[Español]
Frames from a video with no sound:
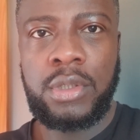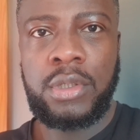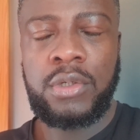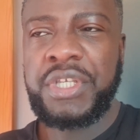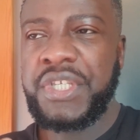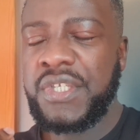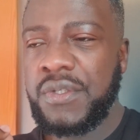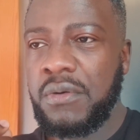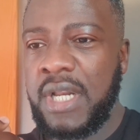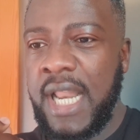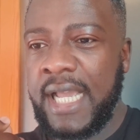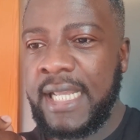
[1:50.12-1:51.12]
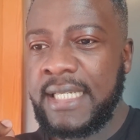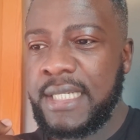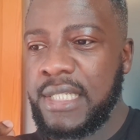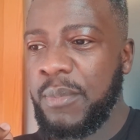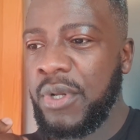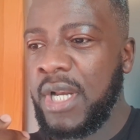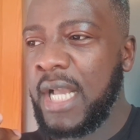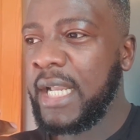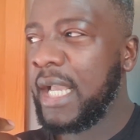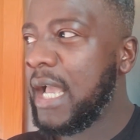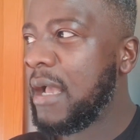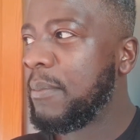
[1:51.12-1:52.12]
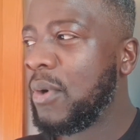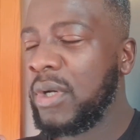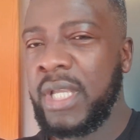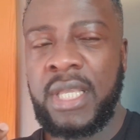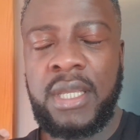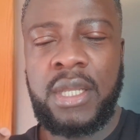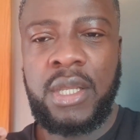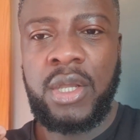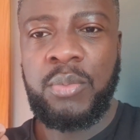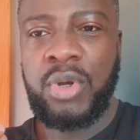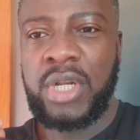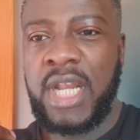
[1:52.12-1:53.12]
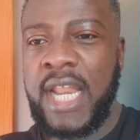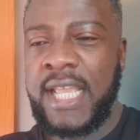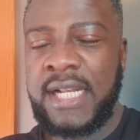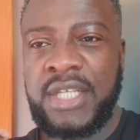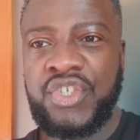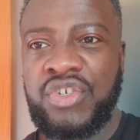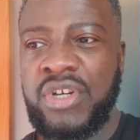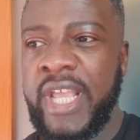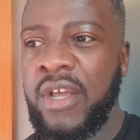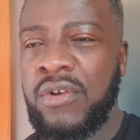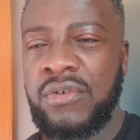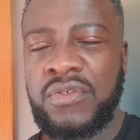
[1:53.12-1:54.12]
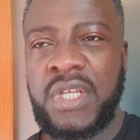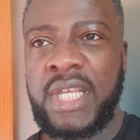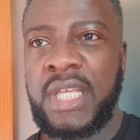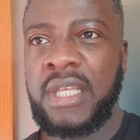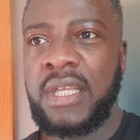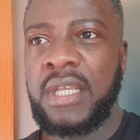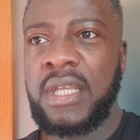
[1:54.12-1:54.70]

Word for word: no es esto que la gente se pone a quejar porque, porque le hayan dicho negro, no sé qué.